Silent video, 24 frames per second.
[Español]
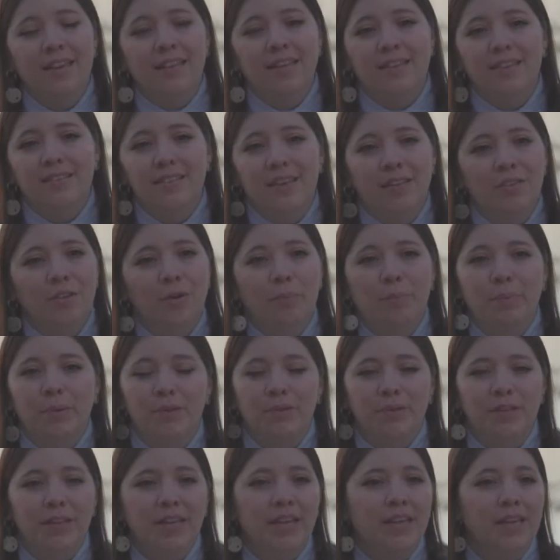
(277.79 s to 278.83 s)
de esas dos
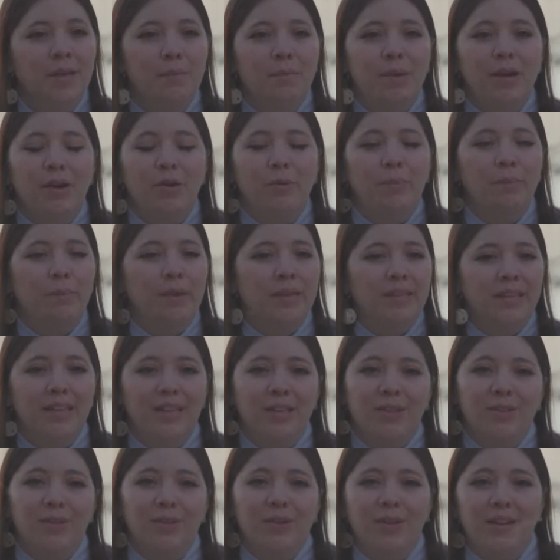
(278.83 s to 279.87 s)
personas que me acompañan a
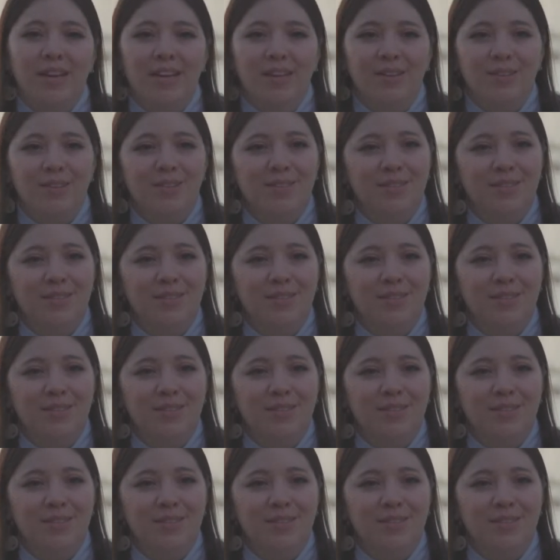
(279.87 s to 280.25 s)
todos lados.